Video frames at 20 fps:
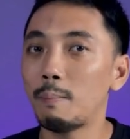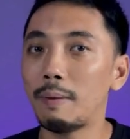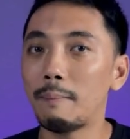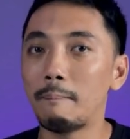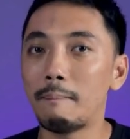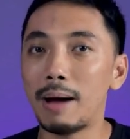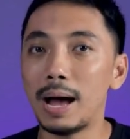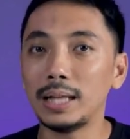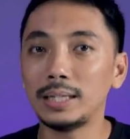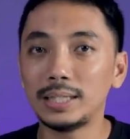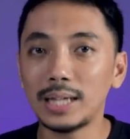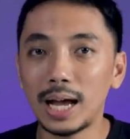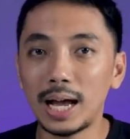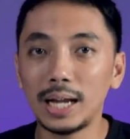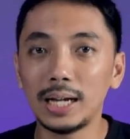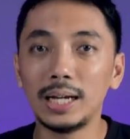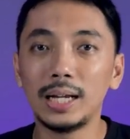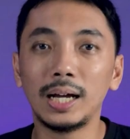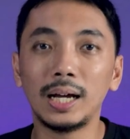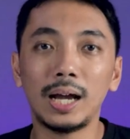
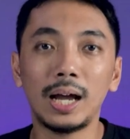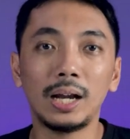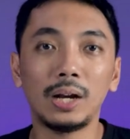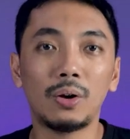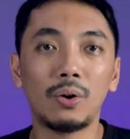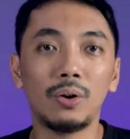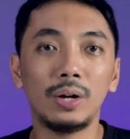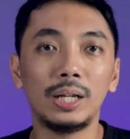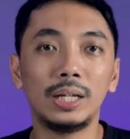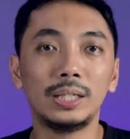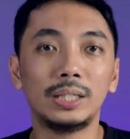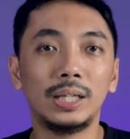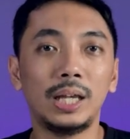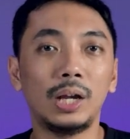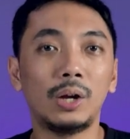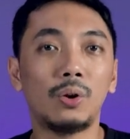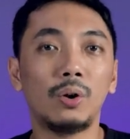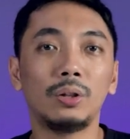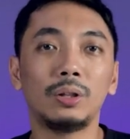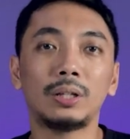membaca dengan kondisi
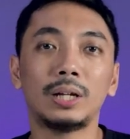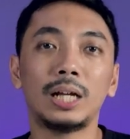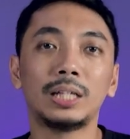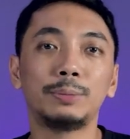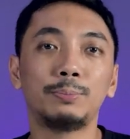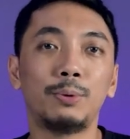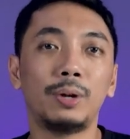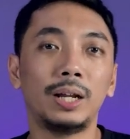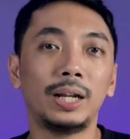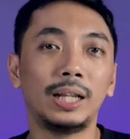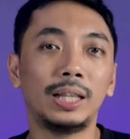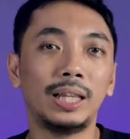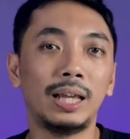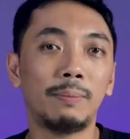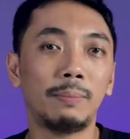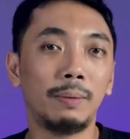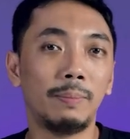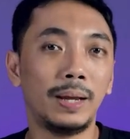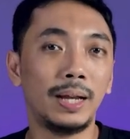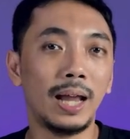kontras polarity
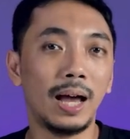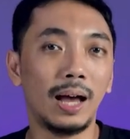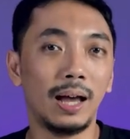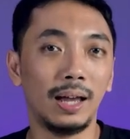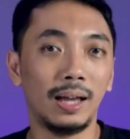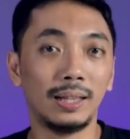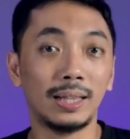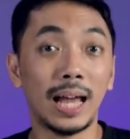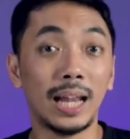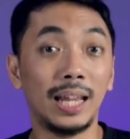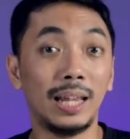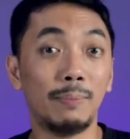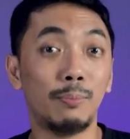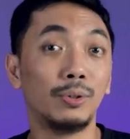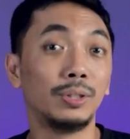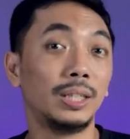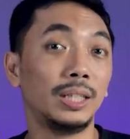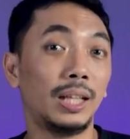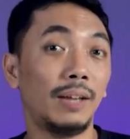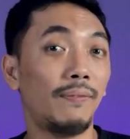yang berbeda. Tadi
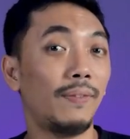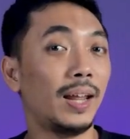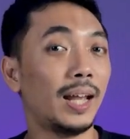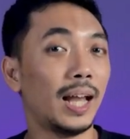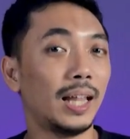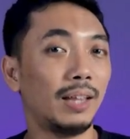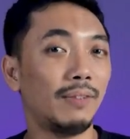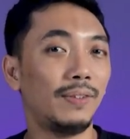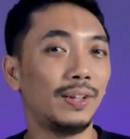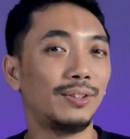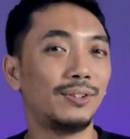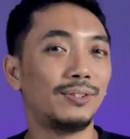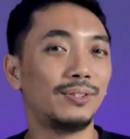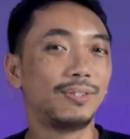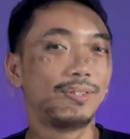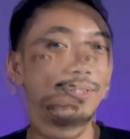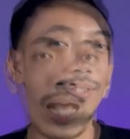positif negatif itu.